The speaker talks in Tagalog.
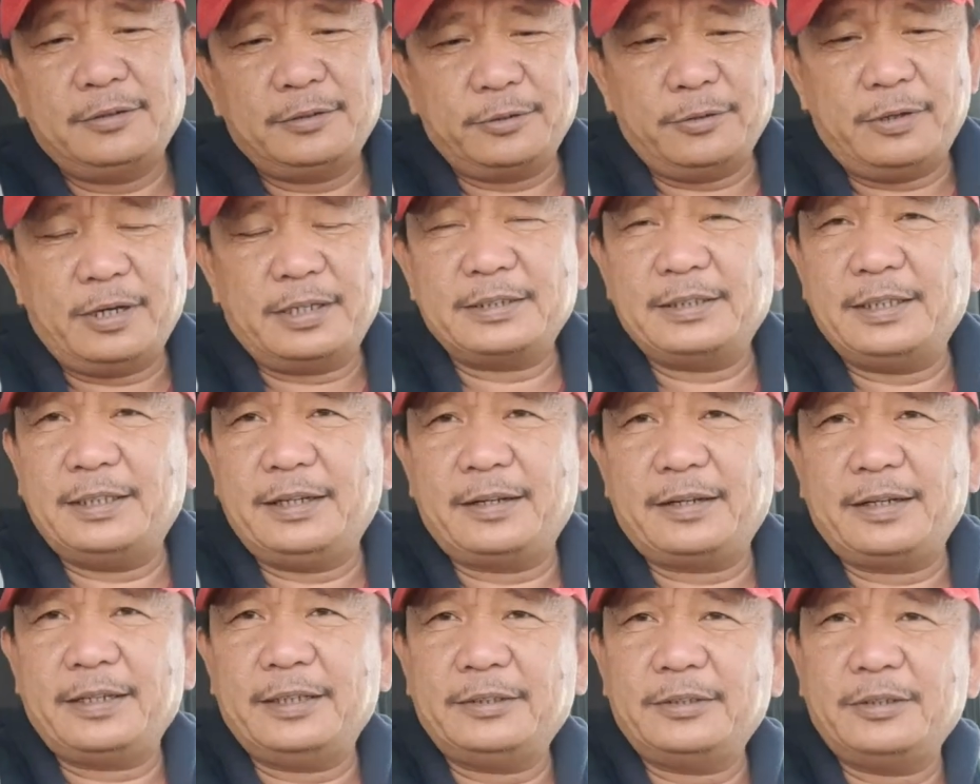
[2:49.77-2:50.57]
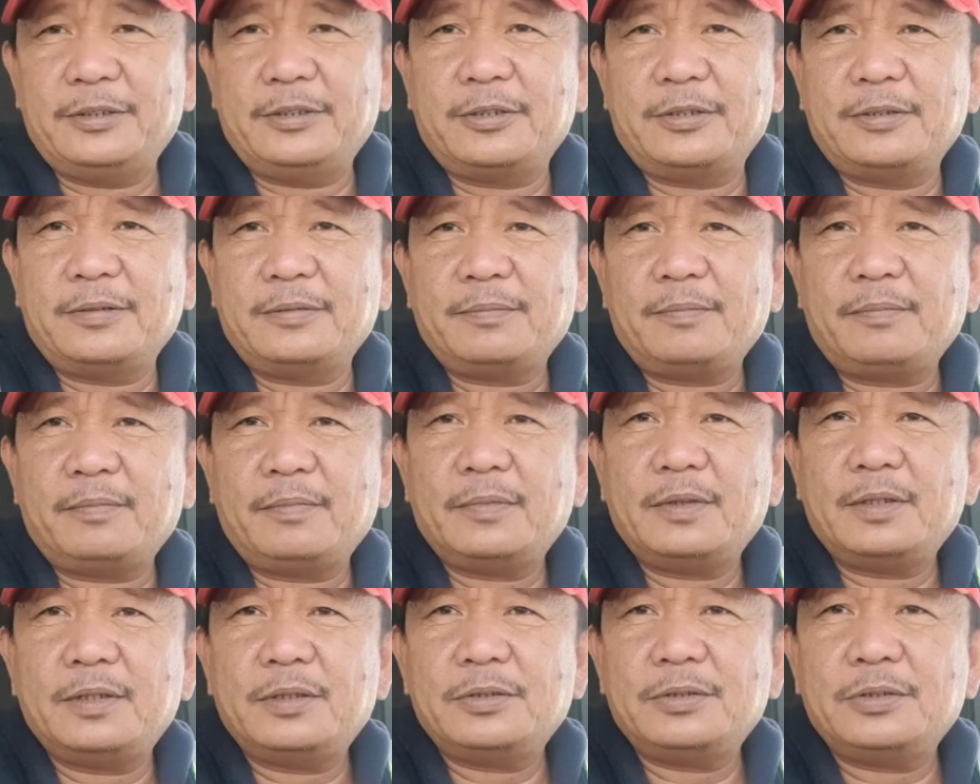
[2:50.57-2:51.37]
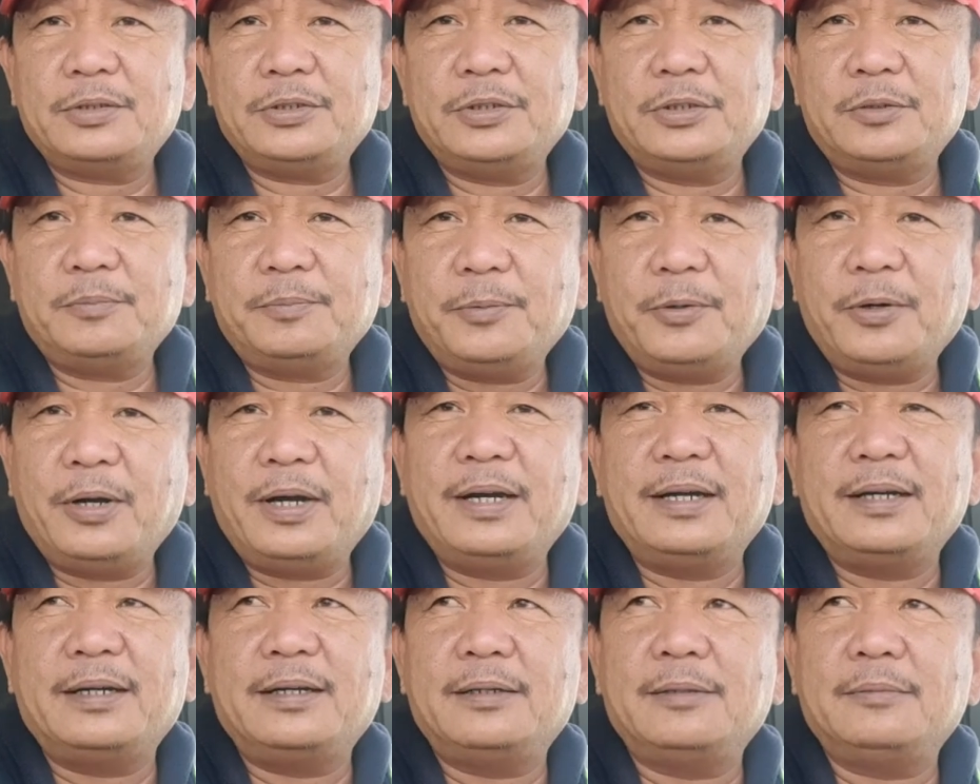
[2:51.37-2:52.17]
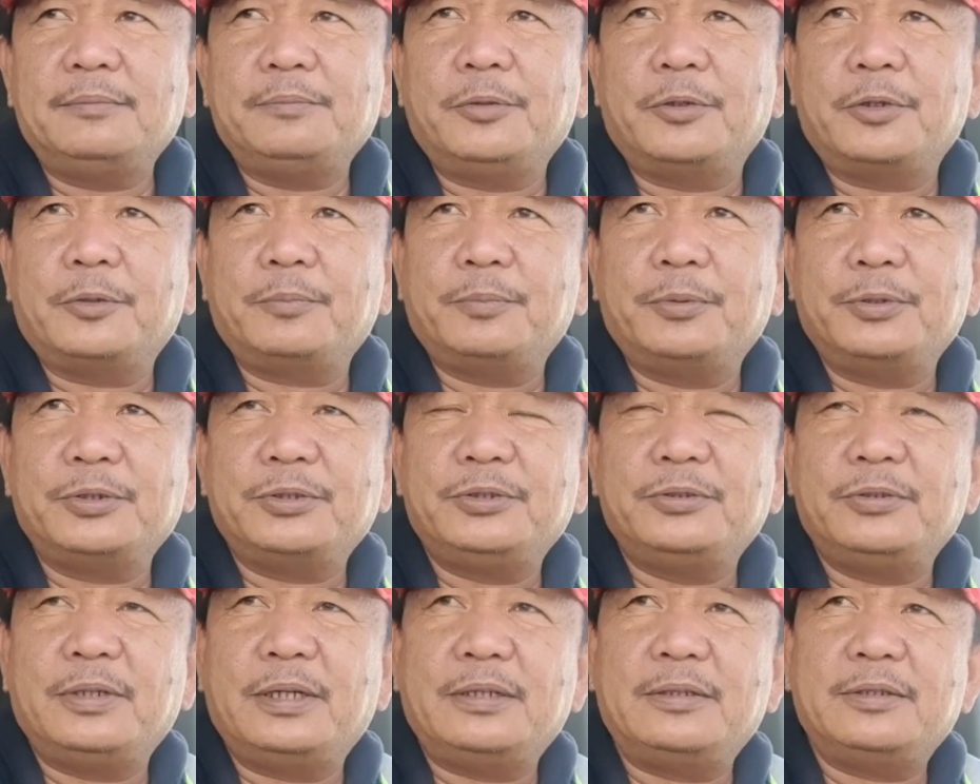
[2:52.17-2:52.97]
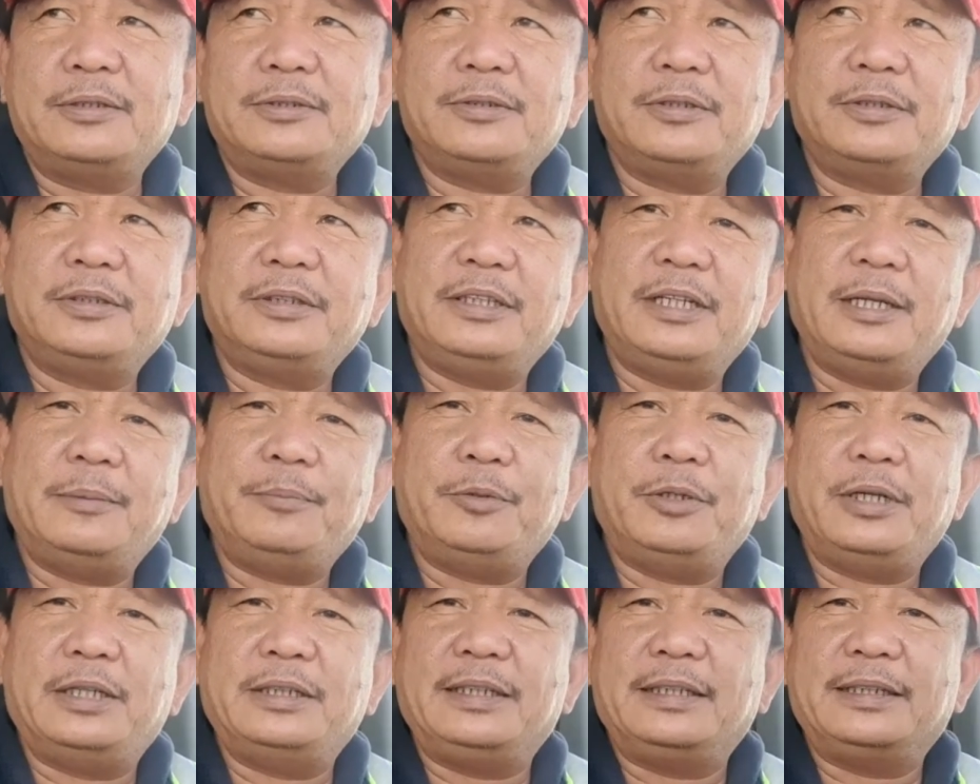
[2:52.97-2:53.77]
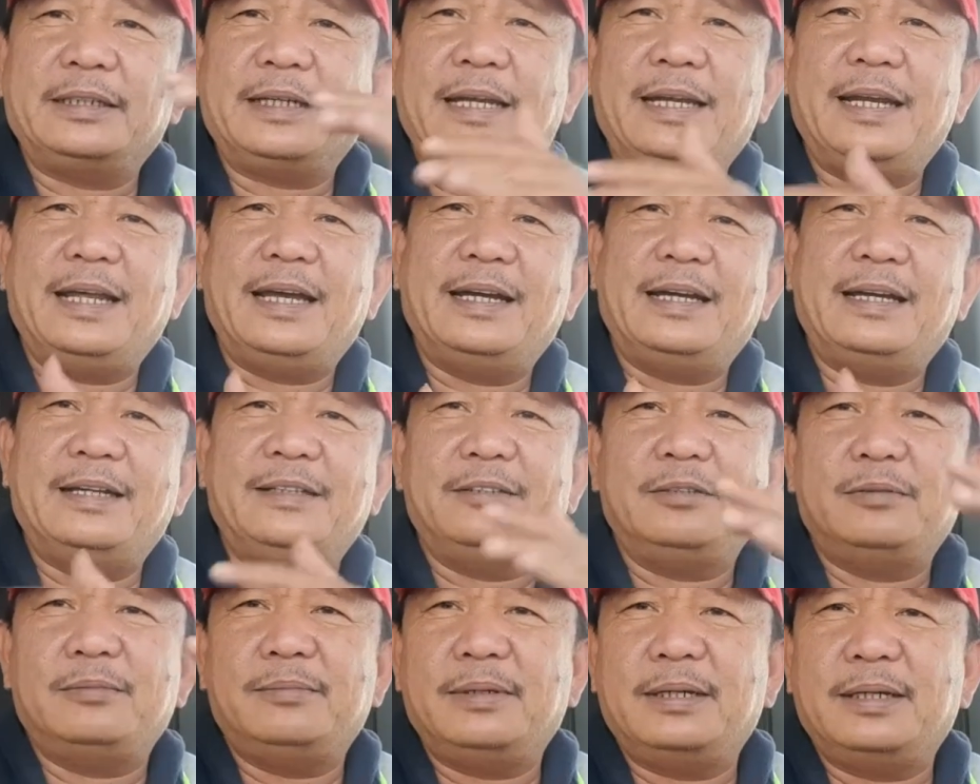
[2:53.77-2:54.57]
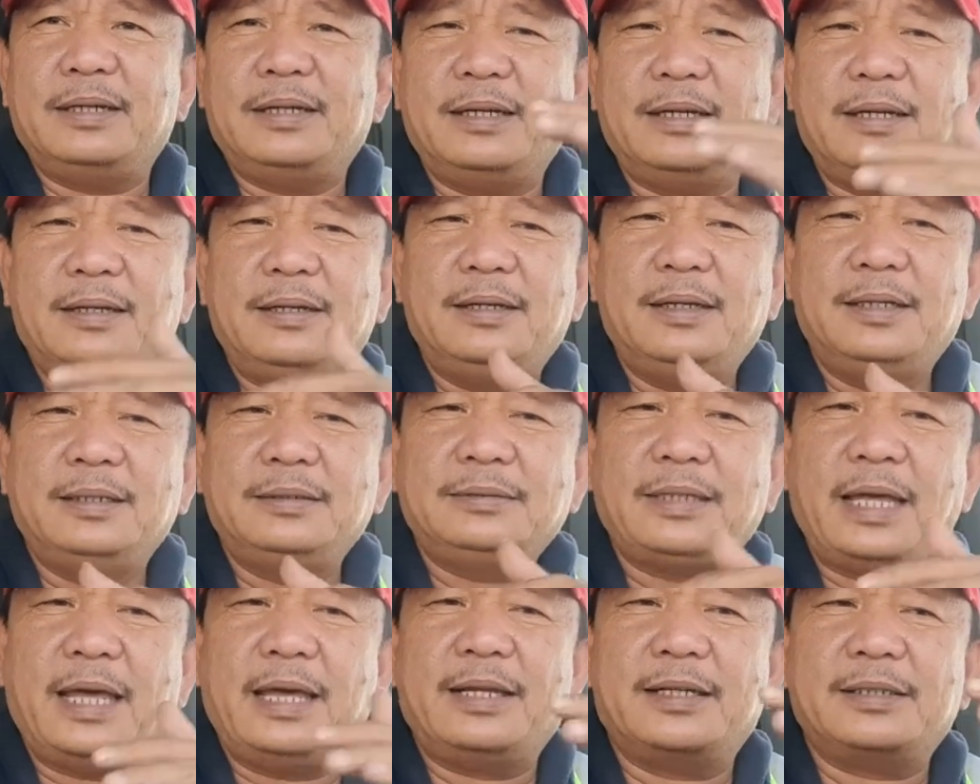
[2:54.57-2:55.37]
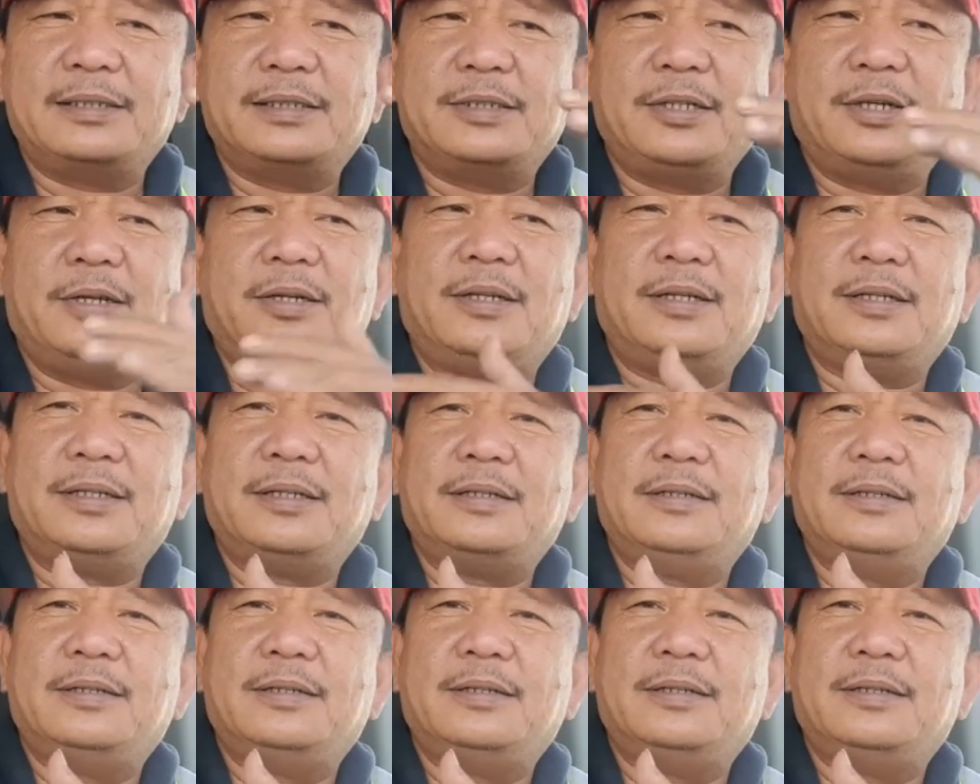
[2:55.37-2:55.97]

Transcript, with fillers: to accelerator so yun po ang purpose ng ano so hindi na po natin kailangan yung mga tire chock